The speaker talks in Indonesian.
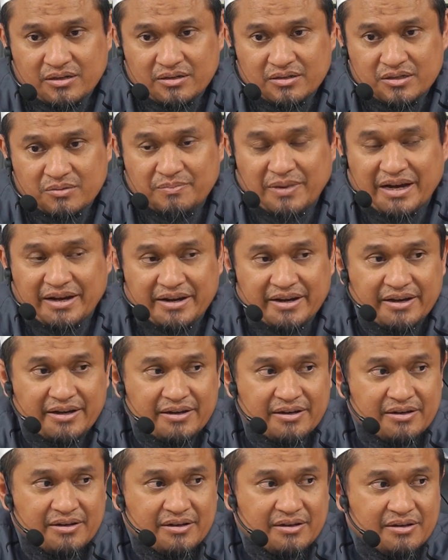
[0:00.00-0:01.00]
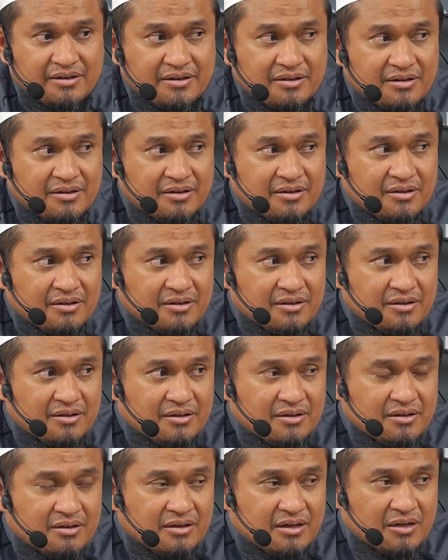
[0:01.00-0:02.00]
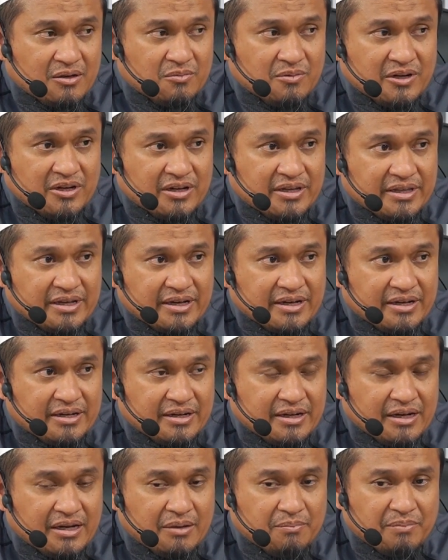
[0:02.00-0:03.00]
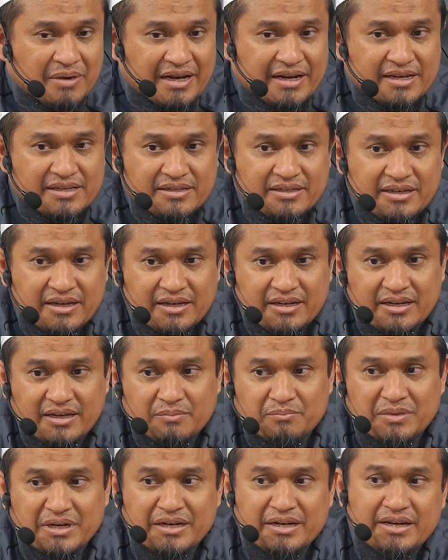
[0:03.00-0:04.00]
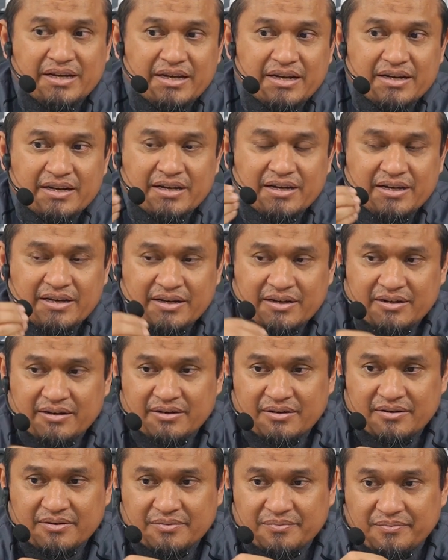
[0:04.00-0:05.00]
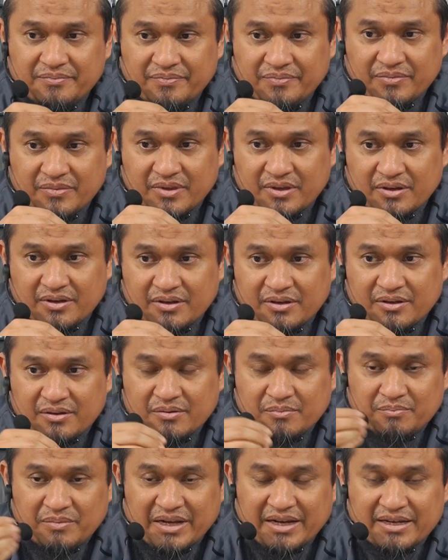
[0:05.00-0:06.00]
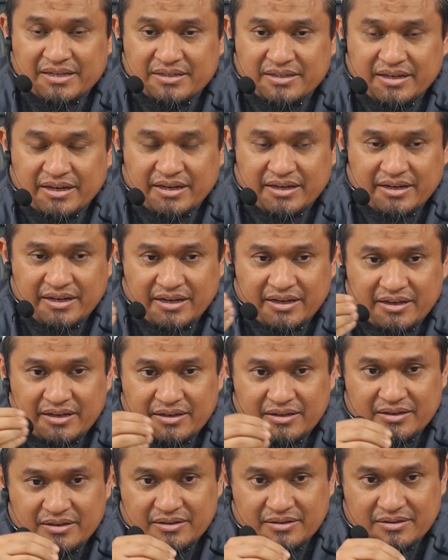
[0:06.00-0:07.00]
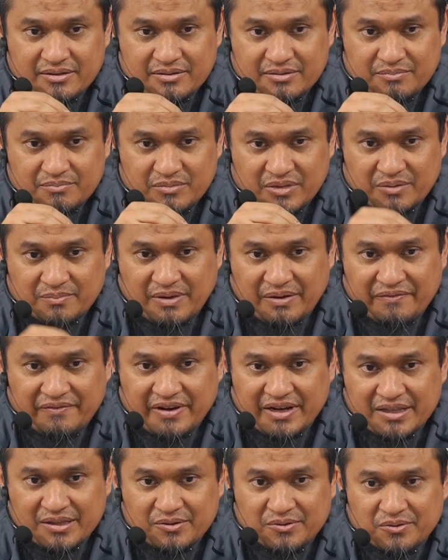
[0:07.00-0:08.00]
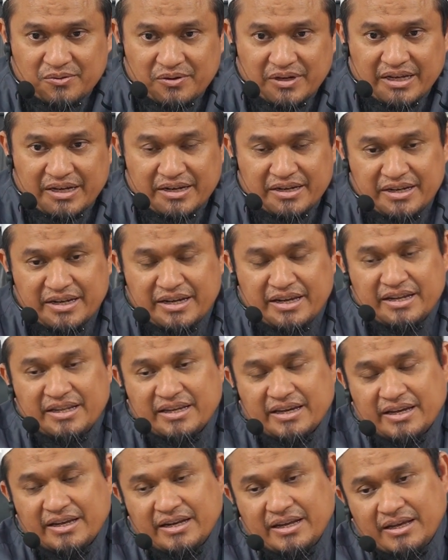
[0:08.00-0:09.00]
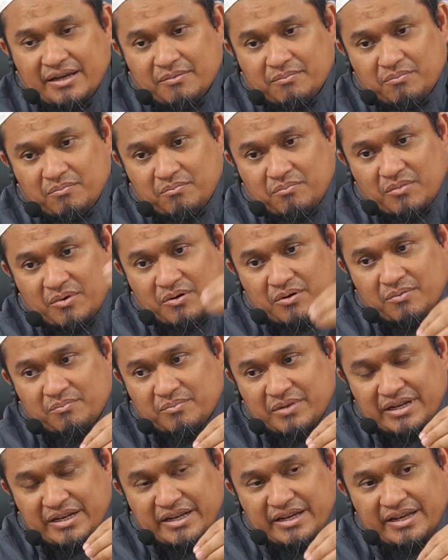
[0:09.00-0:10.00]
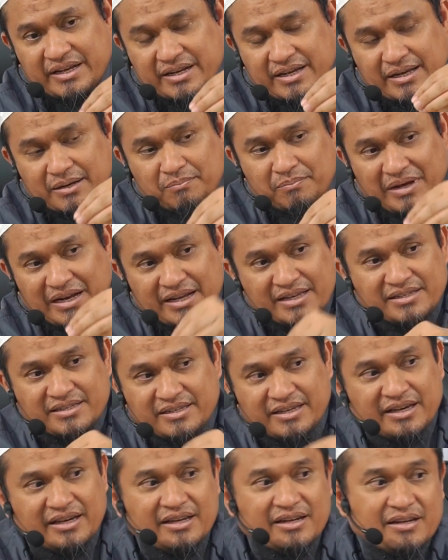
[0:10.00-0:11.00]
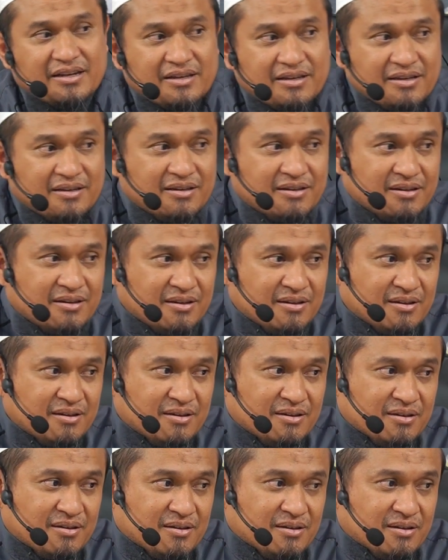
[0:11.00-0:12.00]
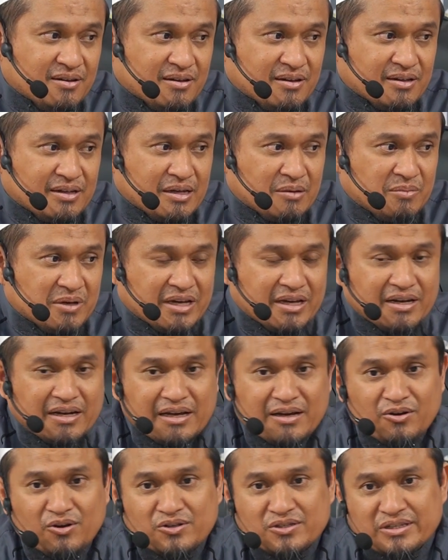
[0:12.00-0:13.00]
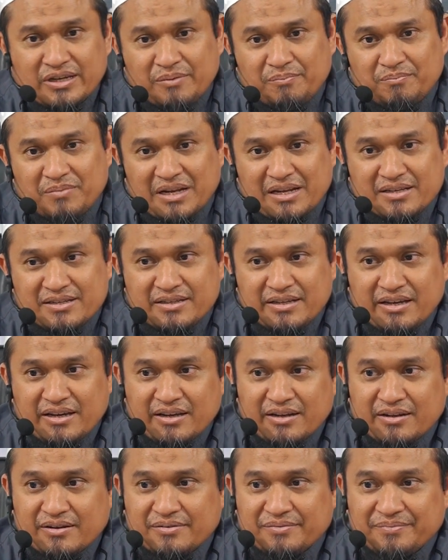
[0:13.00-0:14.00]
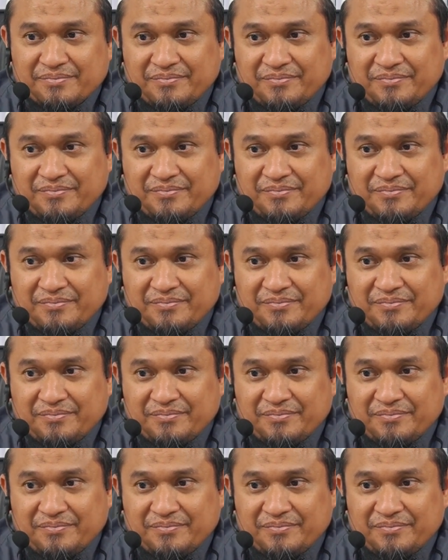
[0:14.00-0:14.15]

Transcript: semangka. Lalu beliau katakan ini panasnya ini mendinginkan, panasnya ini bermanfaat untuk ini. Dinginnya ini mendinginkan panasnya ini. Nah, dia bikinlah konsep panas dingin.